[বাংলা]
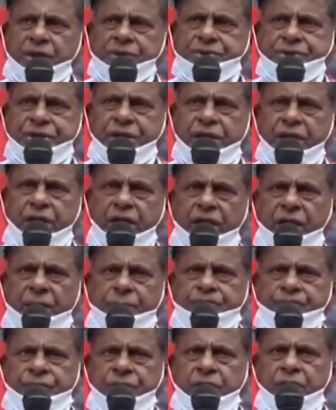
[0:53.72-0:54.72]
যে
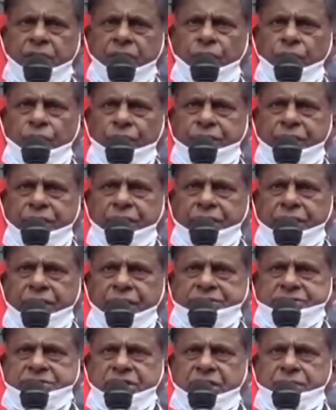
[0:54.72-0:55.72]
ওই
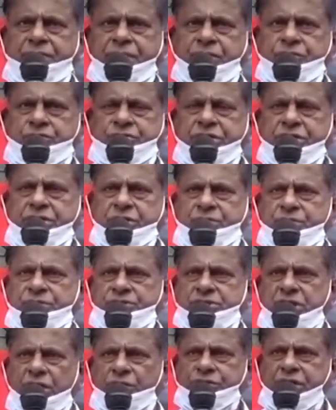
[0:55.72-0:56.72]
ইংরেজদের বিরুদ্ধে যেমন
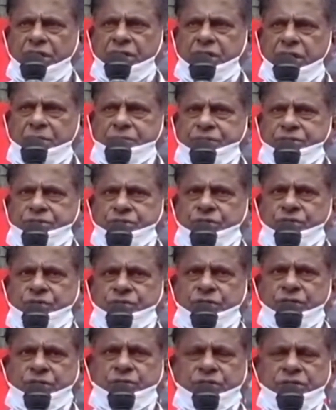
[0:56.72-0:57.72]
সাঁওতালরা বিদ্রোহ
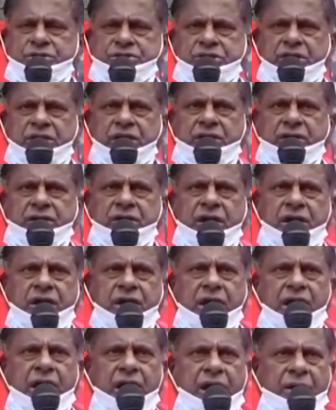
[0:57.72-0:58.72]
করে করেছিলেন
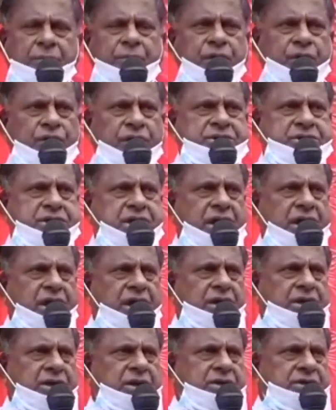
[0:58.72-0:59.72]
আমরা আজকে
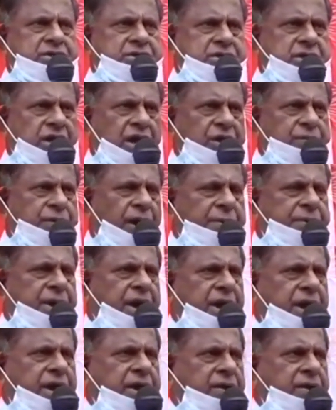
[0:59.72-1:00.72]
সেইভাবেই